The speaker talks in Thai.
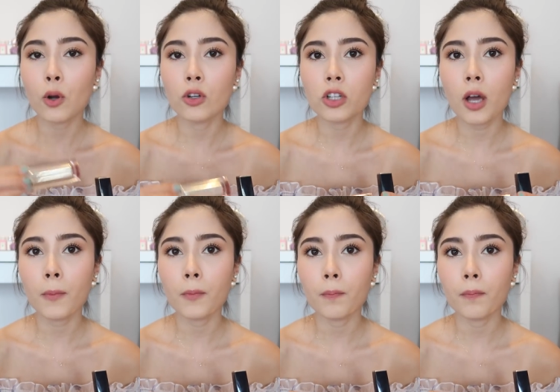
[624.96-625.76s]
คนชอบ
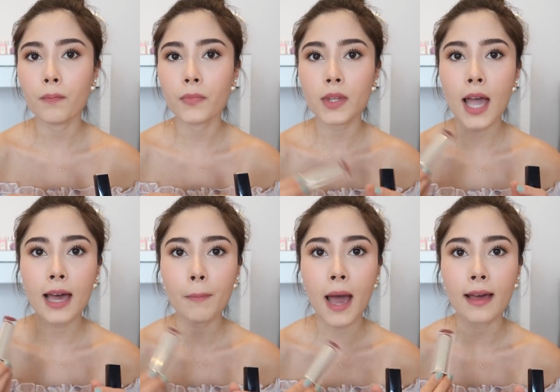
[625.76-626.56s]

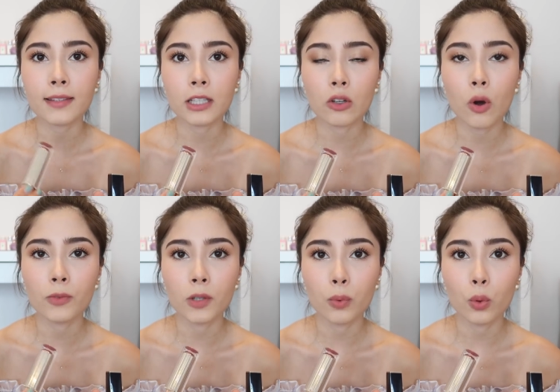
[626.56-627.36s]
ทาปากสีอม
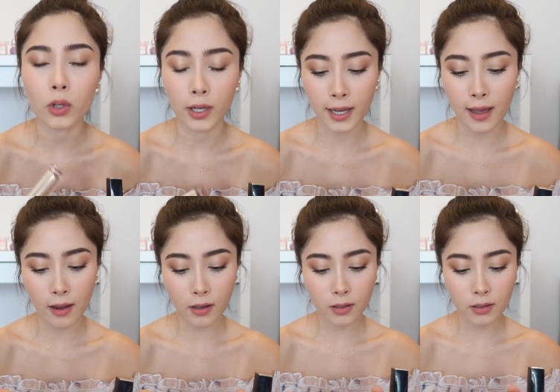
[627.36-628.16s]
ชมพูหน่อยนะคะ
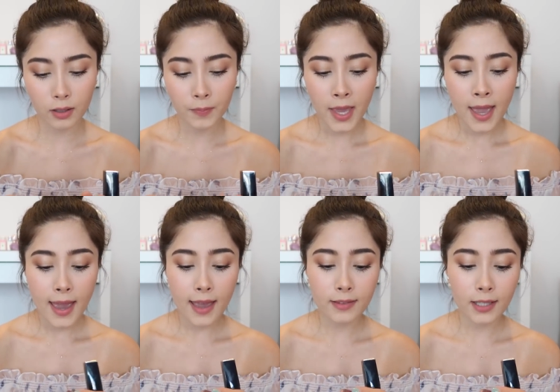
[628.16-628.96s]
ก็คือ
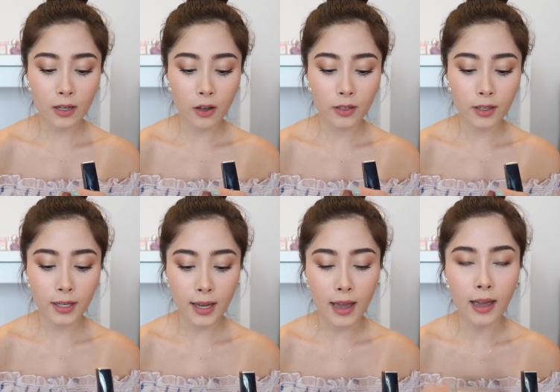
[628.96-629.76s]
Estee Lauder
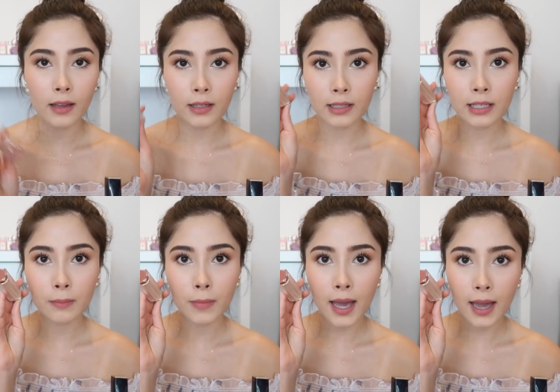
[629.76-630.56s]
นะคะอันนี้ดี
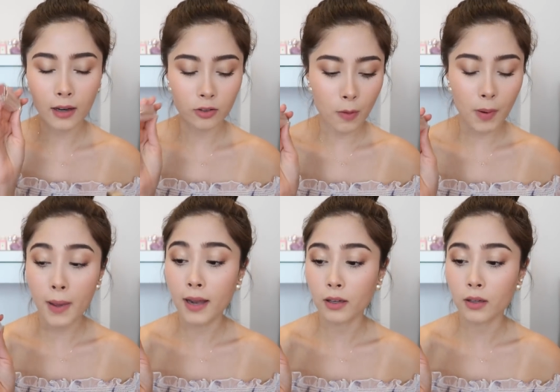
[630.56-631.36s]
มากชอบ
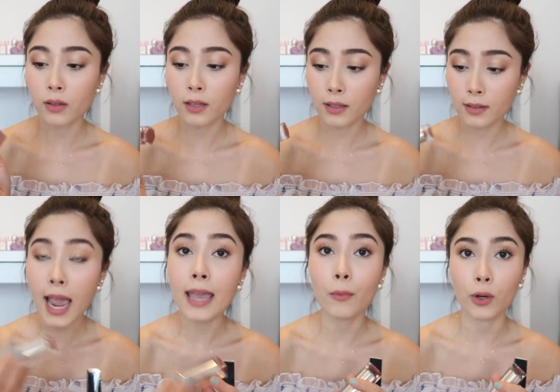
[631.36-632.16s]
มากๆแล้ว
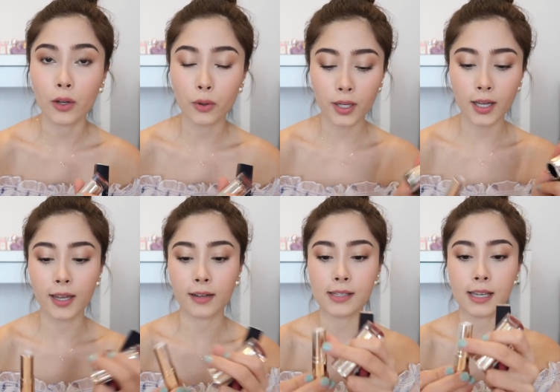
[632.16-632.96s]
ใกล้หมดแล้วด้วยนะคะ
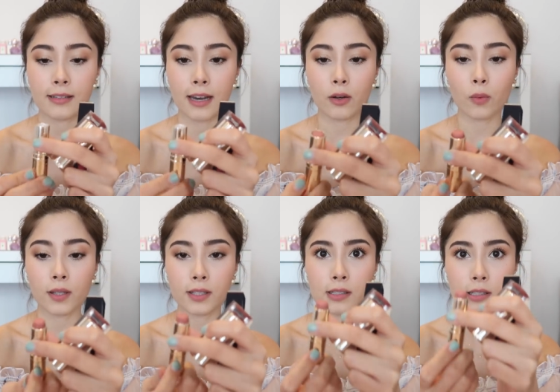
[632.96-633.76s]
อย่างที่เห็นใช้ทุก
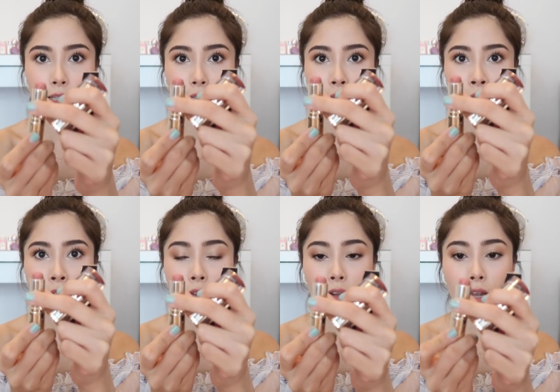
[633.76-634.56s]
วันจริงๆ
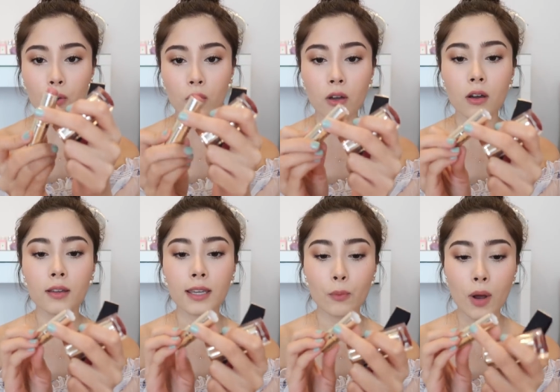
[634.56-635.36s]
แล้วก็
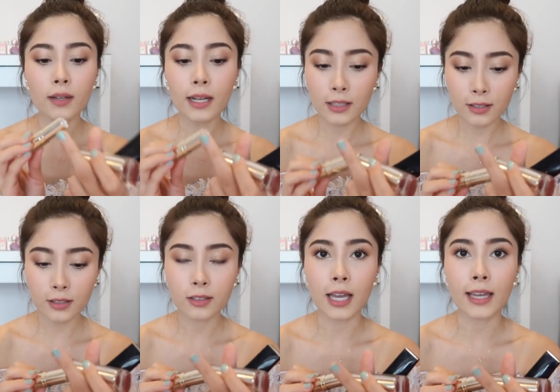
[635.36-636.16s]
คิดว่าน่าจะ
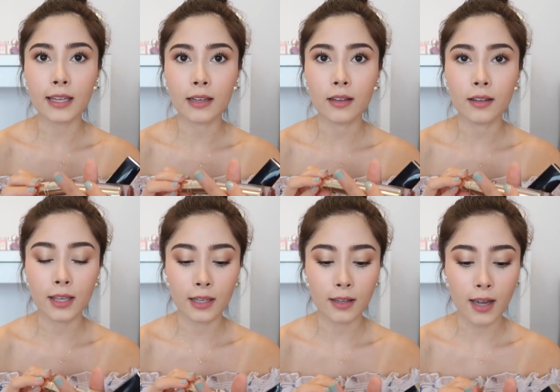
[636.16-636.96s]
ซื้อใช้
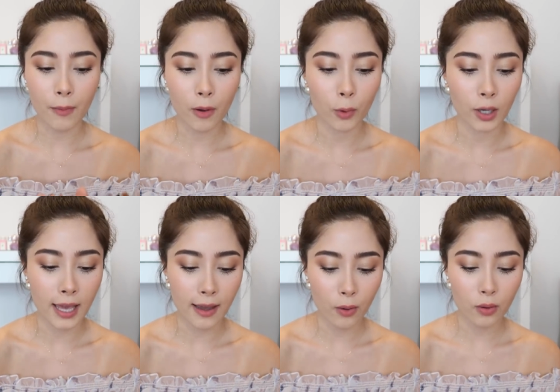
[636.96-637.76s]
อีกนะคะพอหมด
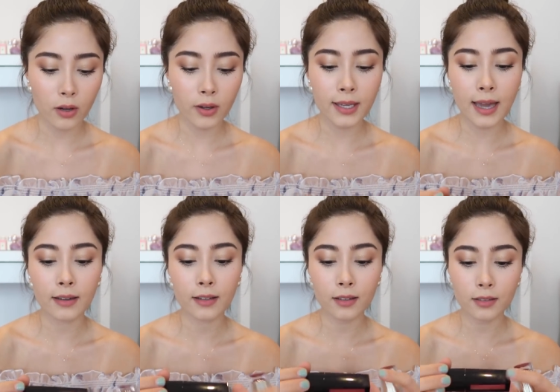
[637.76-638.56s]
แล้วแล้วก็อีกอั
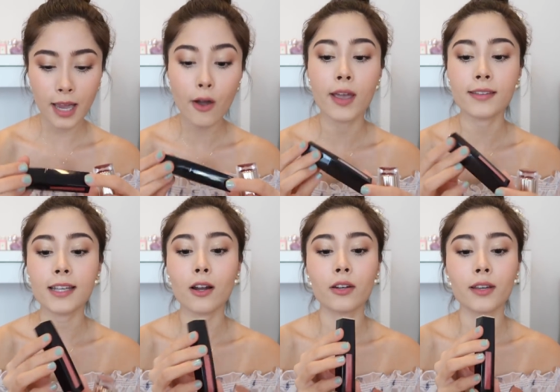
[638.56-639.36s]
นนึงก็ใช้ของ
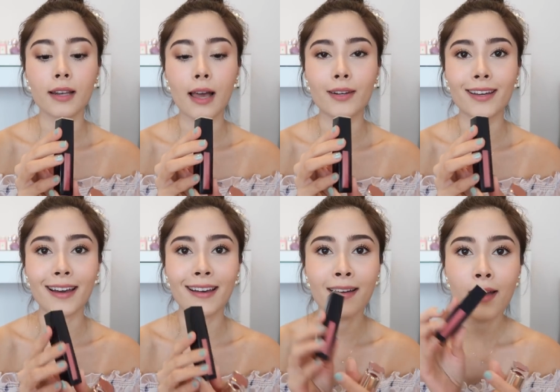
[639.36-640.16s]
Estee Lauder อีกแล้วนะคะ